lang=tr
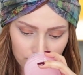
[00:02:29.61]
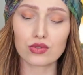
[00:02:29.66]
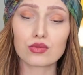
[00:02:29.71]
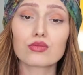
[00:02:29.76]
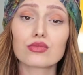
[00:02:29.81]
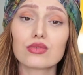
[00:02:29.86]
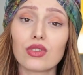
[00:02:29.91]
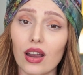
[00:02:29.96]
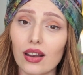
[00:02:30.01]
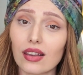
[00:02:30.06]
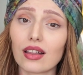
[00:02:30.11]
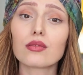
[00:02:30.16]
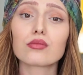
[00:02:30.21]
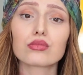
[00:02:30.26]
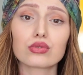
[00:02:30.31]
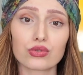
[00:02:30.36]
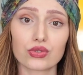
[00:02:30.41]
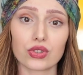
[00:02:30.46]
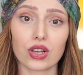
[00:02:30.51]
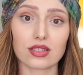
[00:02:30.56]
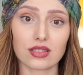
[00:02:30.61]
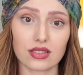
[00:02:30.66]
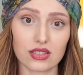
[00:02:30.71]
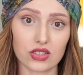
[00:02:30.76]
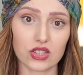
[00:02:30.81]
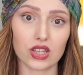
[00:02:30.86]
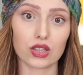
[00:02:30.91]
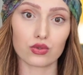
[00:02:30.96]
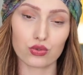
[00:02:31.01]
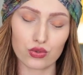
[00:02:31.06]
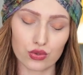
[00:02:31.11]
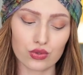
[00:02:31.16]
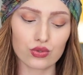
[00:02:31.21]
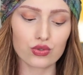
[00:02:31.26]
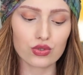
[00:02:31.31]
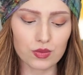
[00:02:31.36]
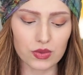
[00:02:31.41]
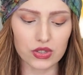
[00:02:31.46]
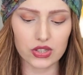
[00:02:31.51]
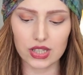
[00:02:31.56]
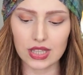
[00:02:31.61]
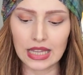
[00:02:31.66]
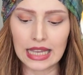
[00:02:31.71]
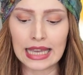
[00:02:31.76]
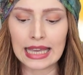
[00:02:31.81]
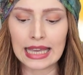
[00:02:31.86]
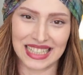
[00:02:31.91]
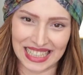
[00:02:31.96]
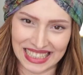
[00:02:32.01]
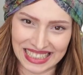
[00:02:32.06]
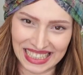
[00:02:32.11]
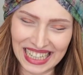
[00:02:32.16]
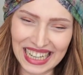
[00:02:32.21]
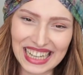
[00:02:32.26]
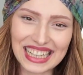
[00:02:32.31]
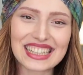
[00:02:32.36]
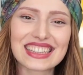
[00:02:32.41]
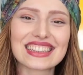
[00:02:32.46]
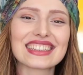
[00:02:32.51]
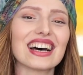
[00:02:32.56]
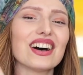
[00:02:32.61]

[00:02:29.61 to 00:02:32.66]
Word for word: Bunu nereden bulacağız diyeceğini düşündüğüm için sana